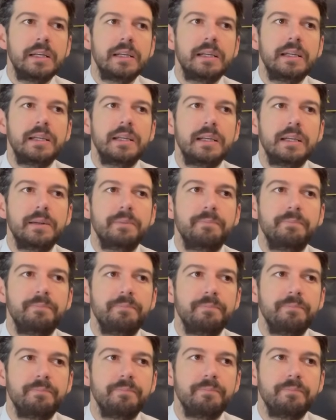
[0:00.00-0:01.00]

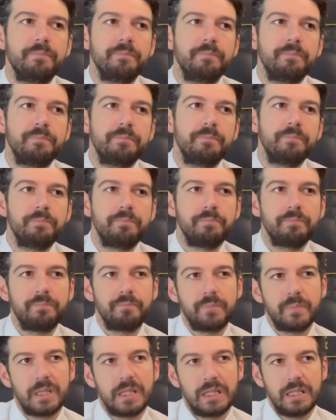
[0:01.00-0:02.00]
Ehm,
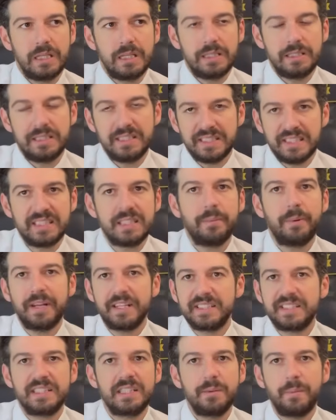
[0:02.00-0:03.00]
di settimana
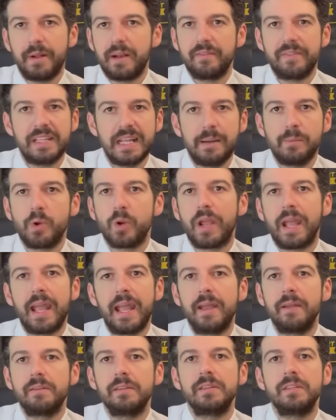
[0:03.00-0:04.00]
in settimana vediamo
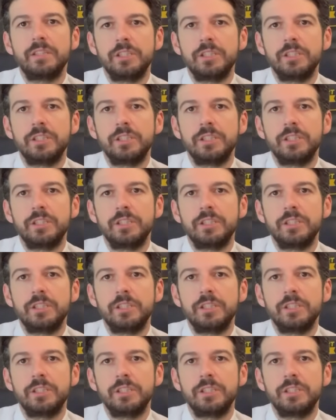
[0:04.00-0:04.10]
che